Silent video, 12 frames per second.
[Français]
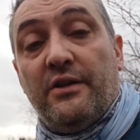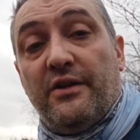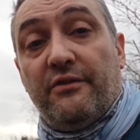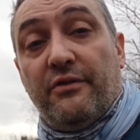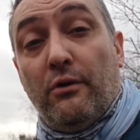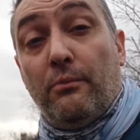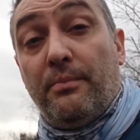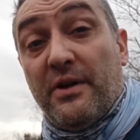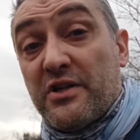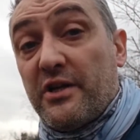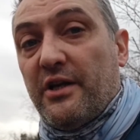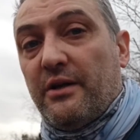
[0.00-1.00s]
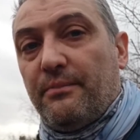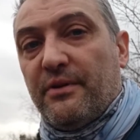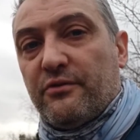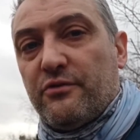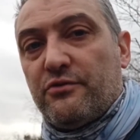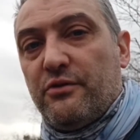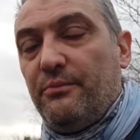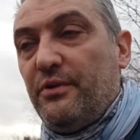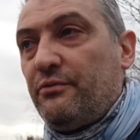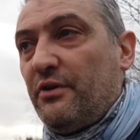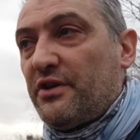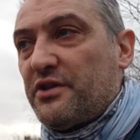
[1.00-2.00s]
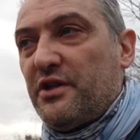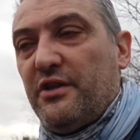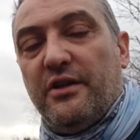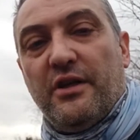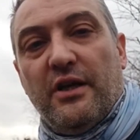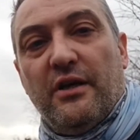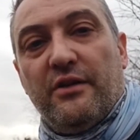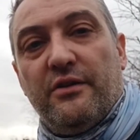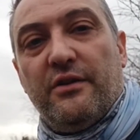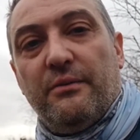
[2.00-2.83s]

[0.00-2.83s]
d'être vraiment pas cher parce que je suis habitué à acheter des,